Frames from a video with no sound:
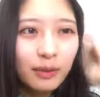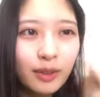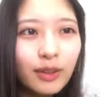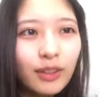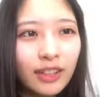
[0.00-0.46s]

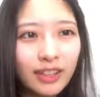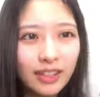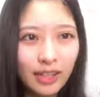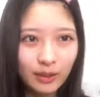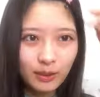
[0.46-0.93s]
ゆい
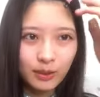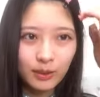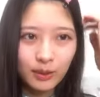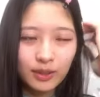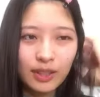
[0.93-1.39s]
りーさんのこ
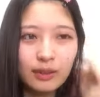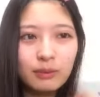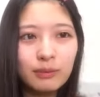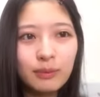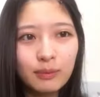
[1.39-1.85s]
とをさ
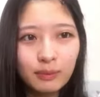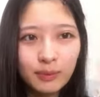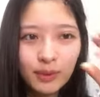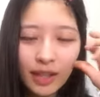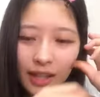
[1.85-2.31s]

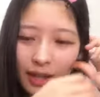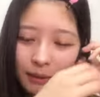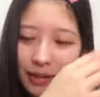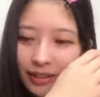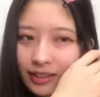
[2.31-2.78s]
村
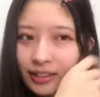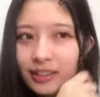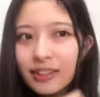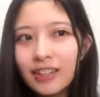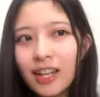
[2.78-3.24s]
山って
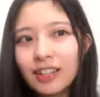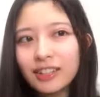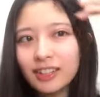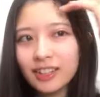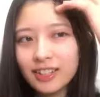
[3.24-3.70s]
さんっ
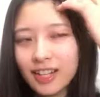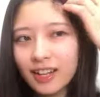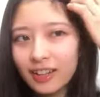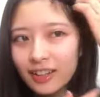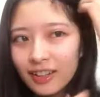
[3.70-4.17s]
て
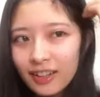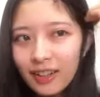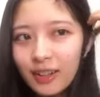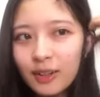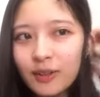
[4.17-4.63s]
さ
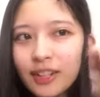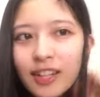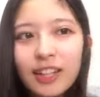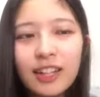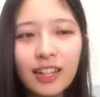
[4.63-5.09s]
呼ば
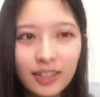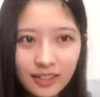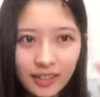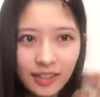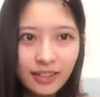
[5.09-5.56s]
ないから
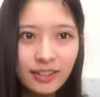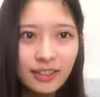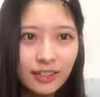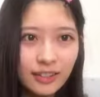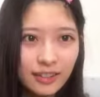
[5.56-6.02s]
さ、
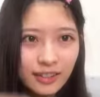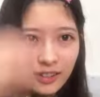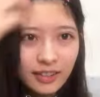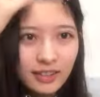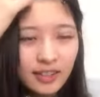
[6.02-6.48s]

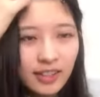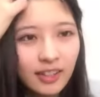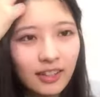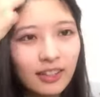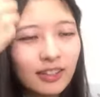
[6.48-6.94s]
さ
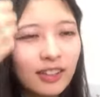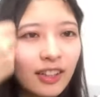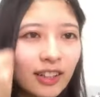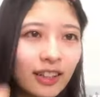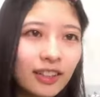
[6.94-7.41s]

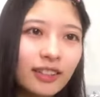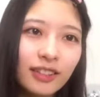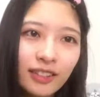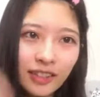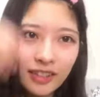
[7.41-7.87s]
なんか
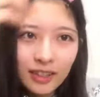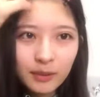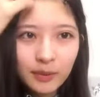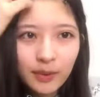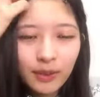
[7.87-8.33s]
そのさ
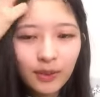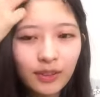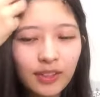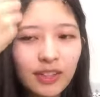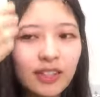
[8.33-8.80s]
チームご
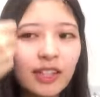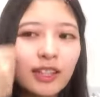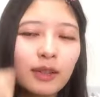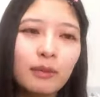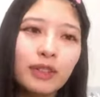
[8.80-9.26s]
とってさ
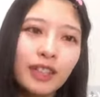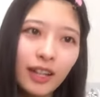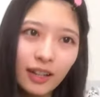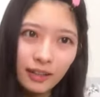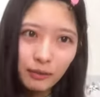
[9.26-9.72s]
全部
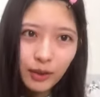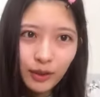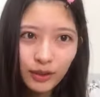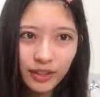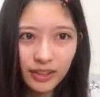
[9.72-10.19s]
さ
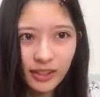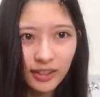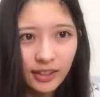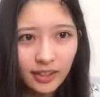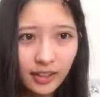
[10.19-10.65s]
名
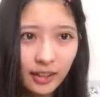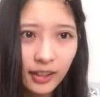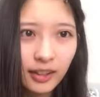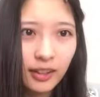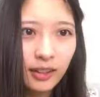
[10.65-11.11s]
字
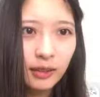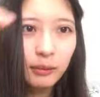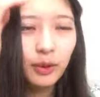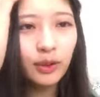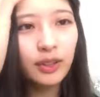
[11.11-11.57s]

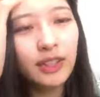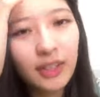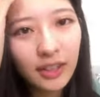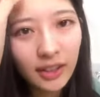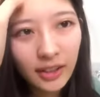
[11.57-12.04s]
名
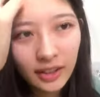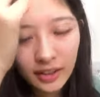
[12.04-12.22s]
字